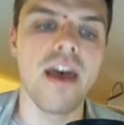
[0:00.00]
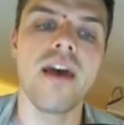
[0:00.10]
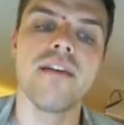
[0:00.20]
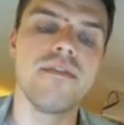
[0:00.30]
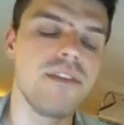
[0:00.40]

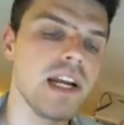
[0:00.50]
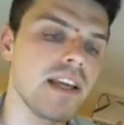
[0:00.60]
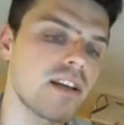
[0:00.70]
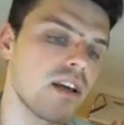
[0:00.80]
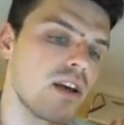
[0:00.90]
Will
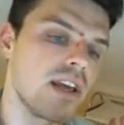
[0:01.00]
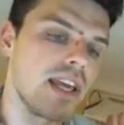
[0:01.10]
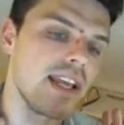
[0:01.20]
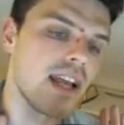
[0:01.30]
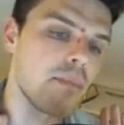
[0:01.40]
ich
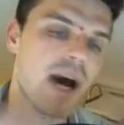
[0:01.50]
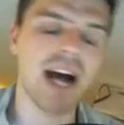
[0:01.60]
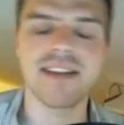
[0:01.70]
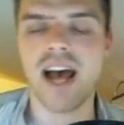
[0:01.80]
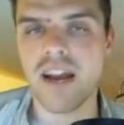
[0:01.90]
in ein
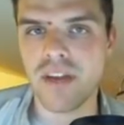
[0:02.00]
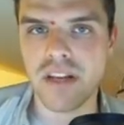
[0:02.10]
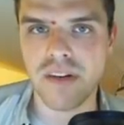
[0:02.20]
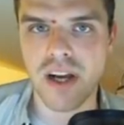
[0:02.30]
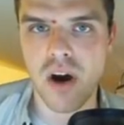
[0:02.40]
paar Tagen wieder
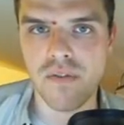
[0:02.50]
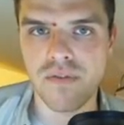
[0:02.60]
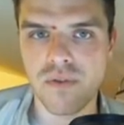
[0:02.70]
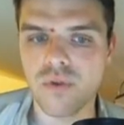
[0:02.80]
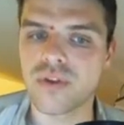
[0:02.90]

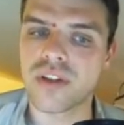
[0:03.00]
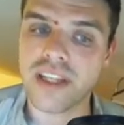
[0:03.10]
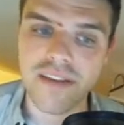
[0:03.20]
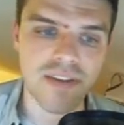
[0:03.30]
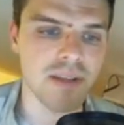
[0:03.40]
verkaufen und
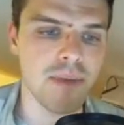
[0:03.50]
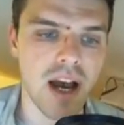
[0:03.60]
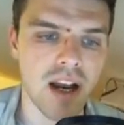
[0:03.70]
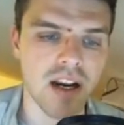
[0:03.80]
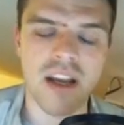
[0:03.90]
Gewinn
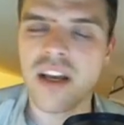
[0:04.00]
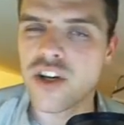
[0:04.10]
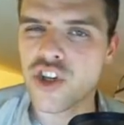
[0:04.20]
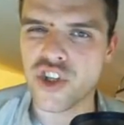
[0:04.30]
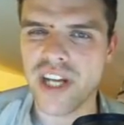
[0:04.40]
machen?
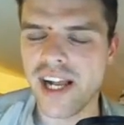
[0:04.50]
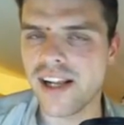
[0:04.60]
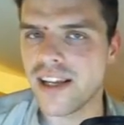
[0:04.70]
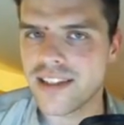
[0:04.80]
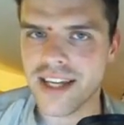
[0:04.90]

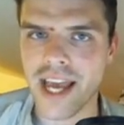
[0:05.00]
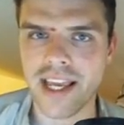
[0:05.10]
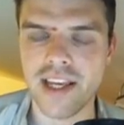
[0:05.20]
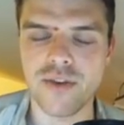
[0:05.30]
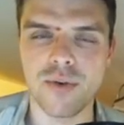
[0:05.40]
schnell,
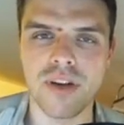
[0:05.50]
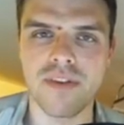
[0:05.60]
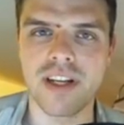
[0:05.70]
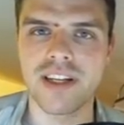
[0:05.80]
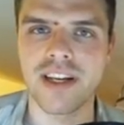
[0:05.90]
dreckig oder
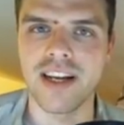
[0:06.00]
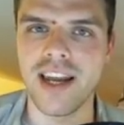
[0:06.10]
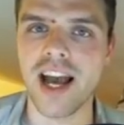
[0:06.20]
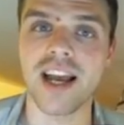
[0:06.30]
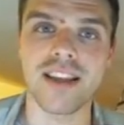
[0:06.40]
will ich
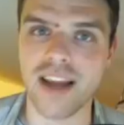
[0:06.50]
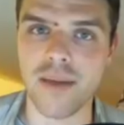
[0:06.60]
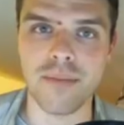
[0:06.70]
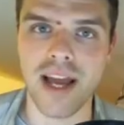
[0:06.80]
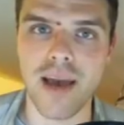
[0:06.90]
lange
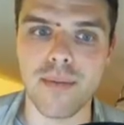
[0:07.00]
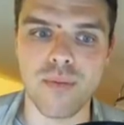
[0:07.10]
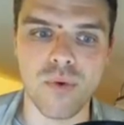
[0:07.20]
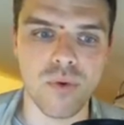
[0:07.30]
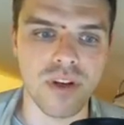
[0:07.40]
drin bleiben
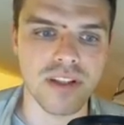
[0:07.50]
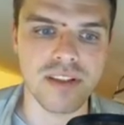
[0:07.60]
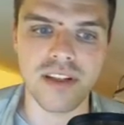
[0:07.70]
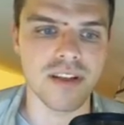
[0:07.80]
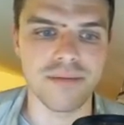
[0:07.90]
und
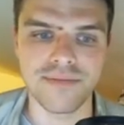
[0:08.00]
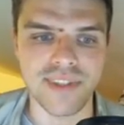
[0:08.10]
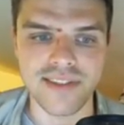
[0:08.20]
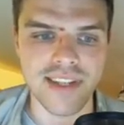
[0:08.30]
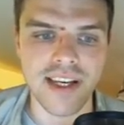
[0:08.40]
ähm,
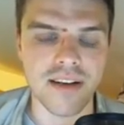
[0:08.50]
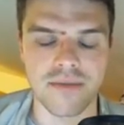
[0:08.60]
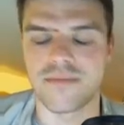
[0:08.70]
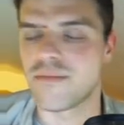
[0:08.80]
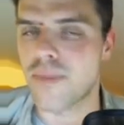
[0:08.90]
das
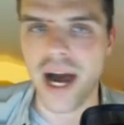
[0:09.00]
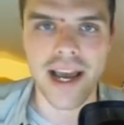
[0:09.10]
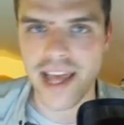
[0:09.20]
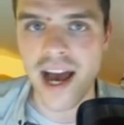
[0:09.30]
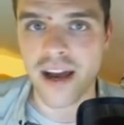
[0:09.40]
Ding ein paar
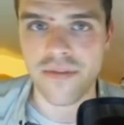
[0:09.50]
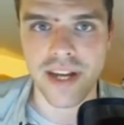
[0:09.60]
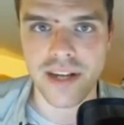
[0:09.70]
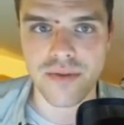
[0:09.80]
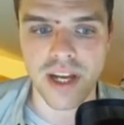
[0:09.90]
Jahre
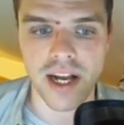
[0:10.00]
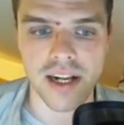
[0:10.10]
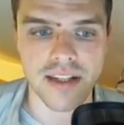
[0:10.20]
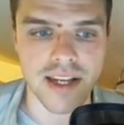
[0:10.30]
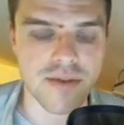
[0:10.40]
vielleicht sogar
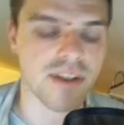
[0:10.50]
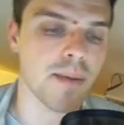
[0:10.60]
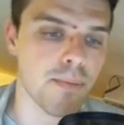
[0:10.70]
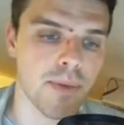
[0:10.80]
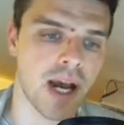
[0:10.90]
halten. Also es
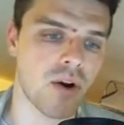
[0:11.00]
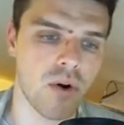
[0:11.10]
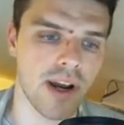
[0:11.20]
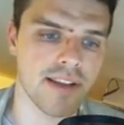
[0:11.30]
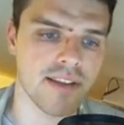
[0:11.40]
gibt ein paar
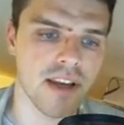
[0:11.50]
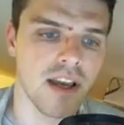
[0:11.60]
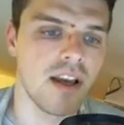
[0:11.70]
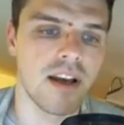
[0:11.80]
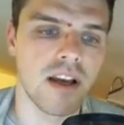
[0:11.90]
Coins,
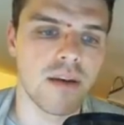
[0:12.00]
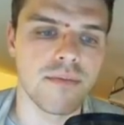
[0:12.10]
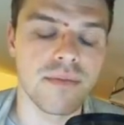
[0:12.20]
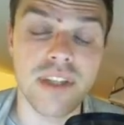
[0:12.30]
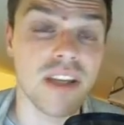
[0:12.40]

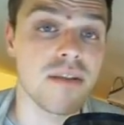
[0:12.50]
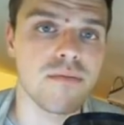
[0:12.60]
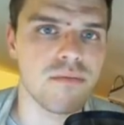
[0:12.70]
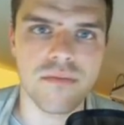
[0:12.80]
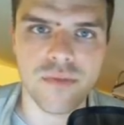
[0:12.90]
ähm,
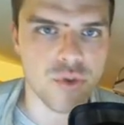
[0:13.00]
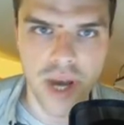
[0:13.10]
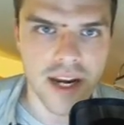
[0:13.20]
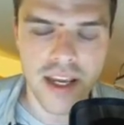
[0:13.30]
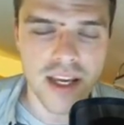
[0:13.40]
die
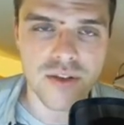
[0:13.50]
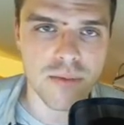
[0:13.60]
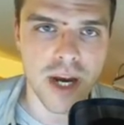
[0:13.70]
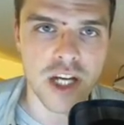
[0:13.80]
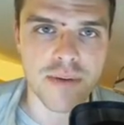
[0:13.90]
trade ich zum
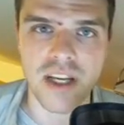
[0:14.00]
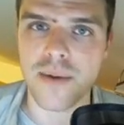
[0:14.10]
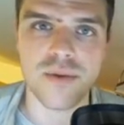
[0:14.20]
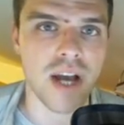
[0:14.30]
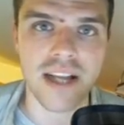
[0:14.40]
Beispiel, dann
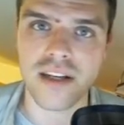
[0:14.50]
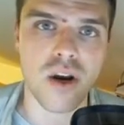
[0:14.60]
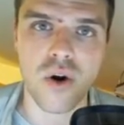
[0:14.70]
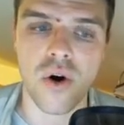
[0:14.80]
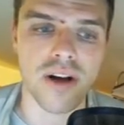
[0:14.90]
gibt es auch andere
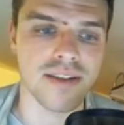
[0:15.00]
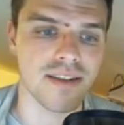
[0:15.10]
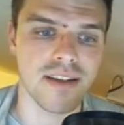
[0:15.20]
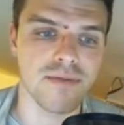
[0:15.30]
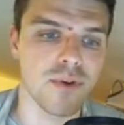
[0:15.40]
Coins,
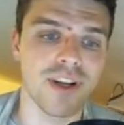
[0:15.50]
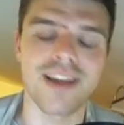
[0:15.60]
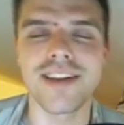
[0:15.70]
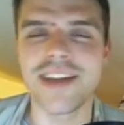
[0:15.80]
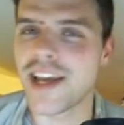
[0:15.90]
die würde
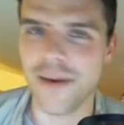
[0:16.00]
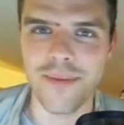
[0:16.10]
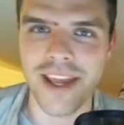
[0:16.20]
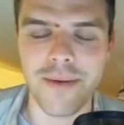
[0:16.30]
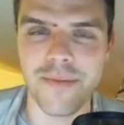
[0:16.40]
ich nie im
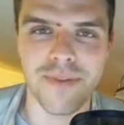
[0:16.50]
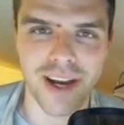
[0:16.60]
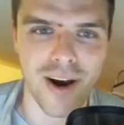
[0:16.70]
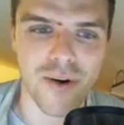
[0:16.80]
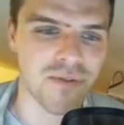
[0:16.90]
Leben
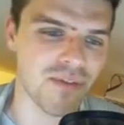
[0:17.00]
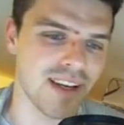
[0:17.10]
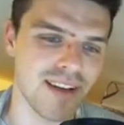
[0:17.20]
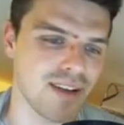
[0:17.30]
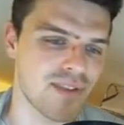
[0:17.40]
verkaufen,
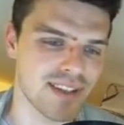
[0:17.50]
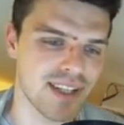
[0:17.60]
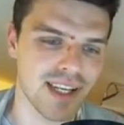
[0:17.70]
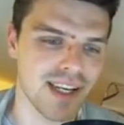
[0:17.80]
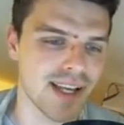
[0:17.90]
jedenfalls
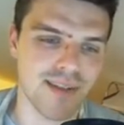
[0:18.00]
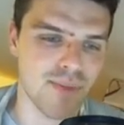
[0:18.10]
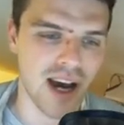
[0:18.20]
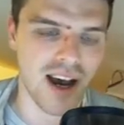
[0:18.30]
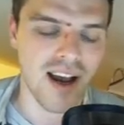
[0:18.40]
nicht in den nächsten
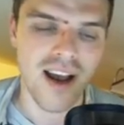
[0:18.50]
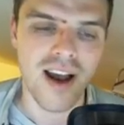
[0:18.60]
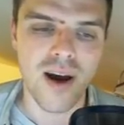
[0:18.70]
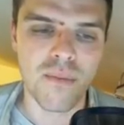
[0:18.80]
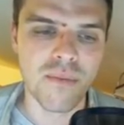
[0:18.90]
paar
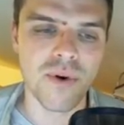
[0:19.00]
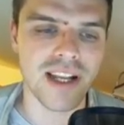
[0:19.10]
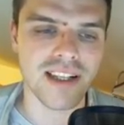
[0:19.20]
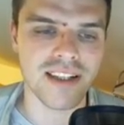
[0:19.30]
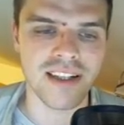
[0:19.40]

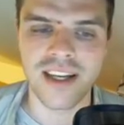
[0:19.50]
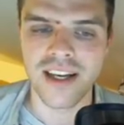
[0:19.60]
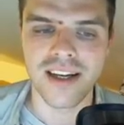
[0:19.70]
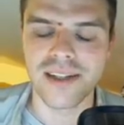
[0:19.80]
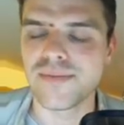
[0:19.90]
Monaten.
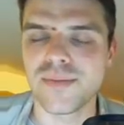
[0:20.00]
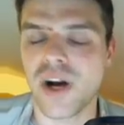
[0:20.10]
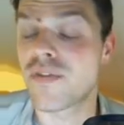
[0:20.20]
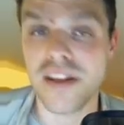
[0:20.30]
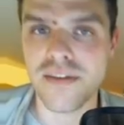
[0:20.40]
Ähm,
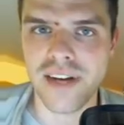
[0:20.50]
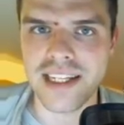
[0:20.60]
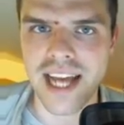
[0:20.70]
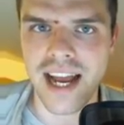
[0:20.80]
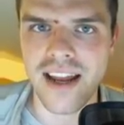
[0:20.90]
auf jeden Fall
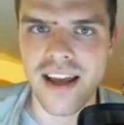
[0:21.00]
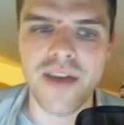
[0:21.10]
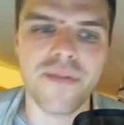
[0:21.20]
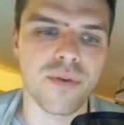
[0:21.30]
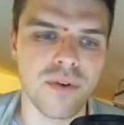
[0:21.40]
nicht alle,
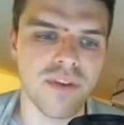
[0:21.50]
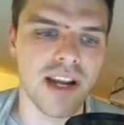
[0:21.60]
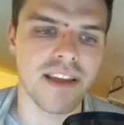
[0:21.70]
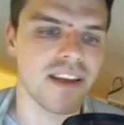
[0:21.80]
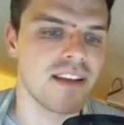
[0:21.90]
einfach nur, weil
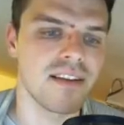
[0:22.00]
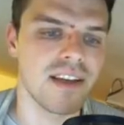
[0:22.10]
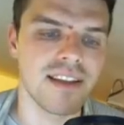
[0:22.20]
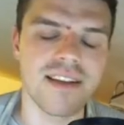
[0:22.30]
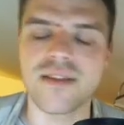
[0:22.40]
ich in,
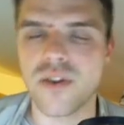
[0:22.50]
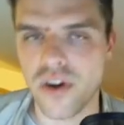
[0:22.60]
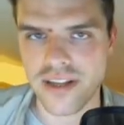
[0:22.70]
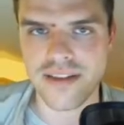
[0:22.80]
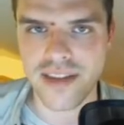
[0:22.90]
in diesen
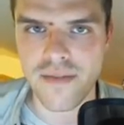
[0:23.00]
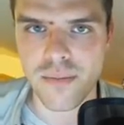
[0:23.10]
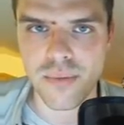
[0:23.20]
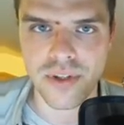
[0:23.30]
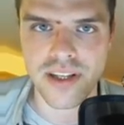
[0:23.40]
Coins sehr viel
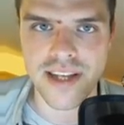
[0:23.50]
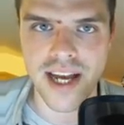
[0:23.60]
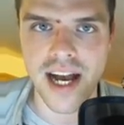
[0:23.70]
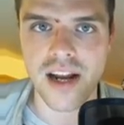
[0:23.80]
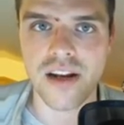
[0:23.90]

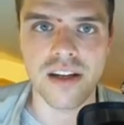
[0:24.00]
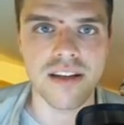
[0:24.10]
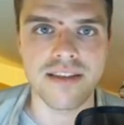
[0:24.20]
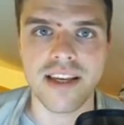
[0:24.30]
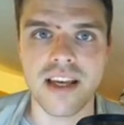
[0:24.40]
Potenzial äh,
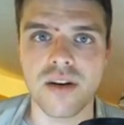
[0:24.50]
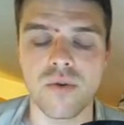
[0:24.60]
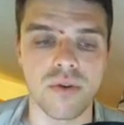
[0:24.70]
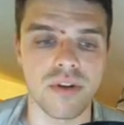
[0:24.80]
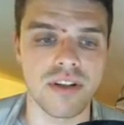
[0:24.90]
sehe
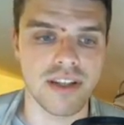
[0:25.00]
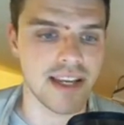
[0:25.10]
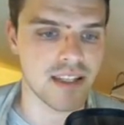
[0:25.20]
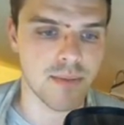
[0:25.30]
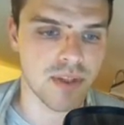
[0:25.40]
und äh,
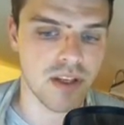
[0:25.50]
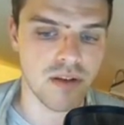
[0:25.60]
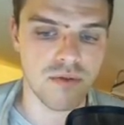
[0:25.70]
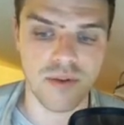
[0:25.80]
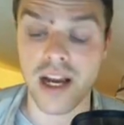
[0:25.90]
deshalb
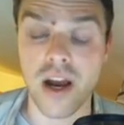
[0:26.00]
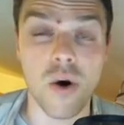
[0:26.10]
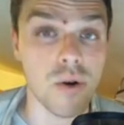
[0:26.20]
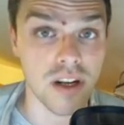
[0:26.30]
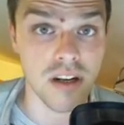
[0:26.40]
sie so lange
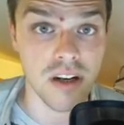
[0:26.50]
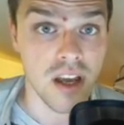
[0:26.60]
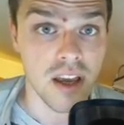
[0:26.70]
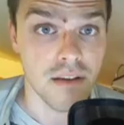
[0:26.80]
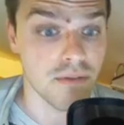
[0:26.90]
hodel,
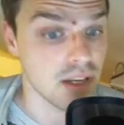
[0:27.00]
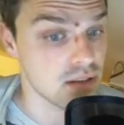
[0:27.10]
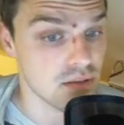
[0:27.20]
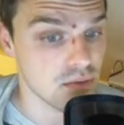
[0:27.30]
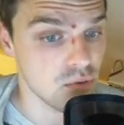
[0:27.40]
wie
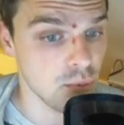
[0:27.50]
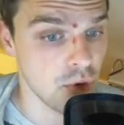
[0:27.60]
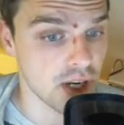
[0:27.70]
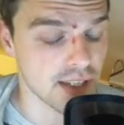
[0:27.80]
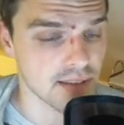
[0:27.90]
es nur
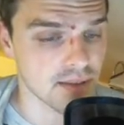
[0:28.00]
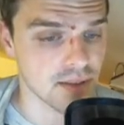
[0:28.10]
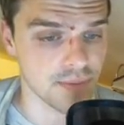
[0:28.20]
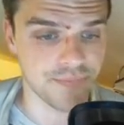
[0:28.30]
möglich ist.